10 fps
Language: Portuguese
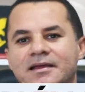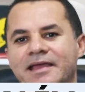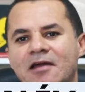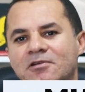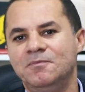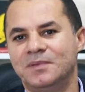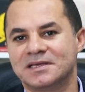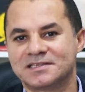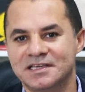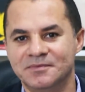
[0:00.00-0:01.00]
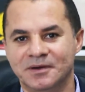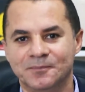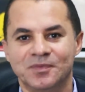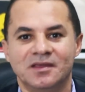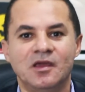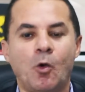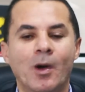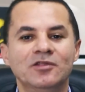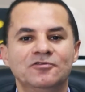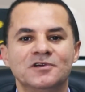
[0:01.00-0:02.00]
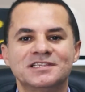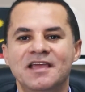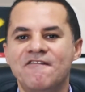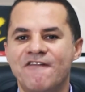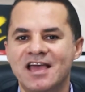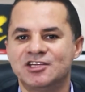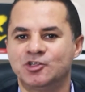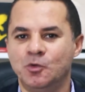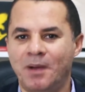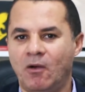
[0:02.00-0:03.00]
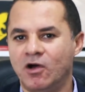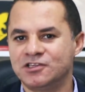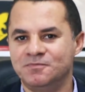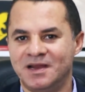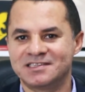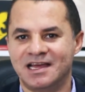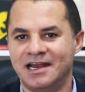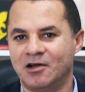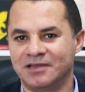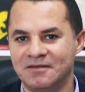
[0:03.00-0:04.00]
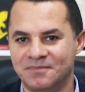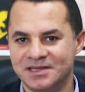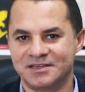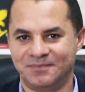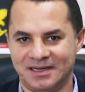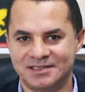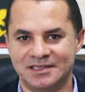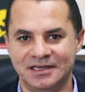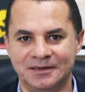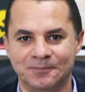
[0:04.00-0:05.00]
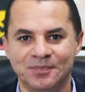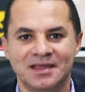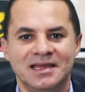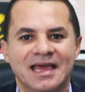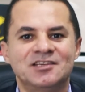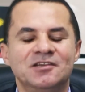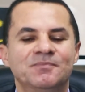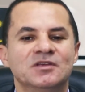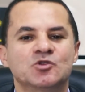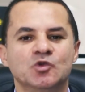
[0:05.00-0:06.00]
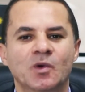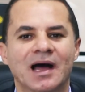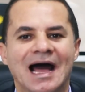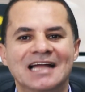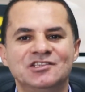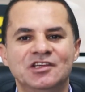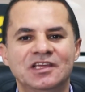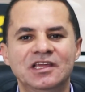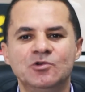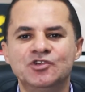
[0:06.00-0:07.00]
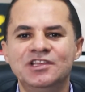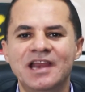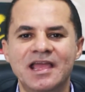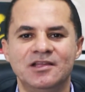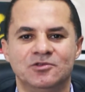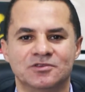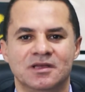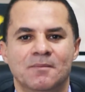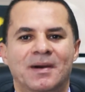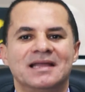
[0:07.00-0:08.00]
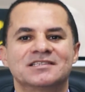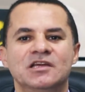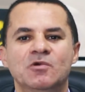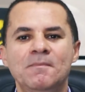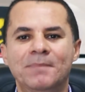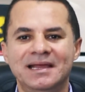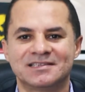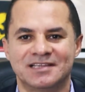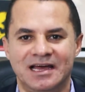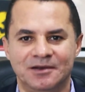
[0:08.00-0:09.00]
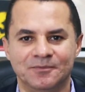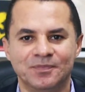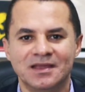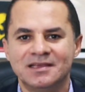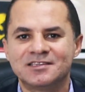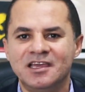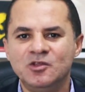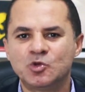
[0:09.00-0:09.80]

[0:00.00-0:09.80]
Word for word: Quero que perceba que quando você investe no pacote empresarial da empresa parceira, esta pessoa adquire os direitos para ser um empresário, sem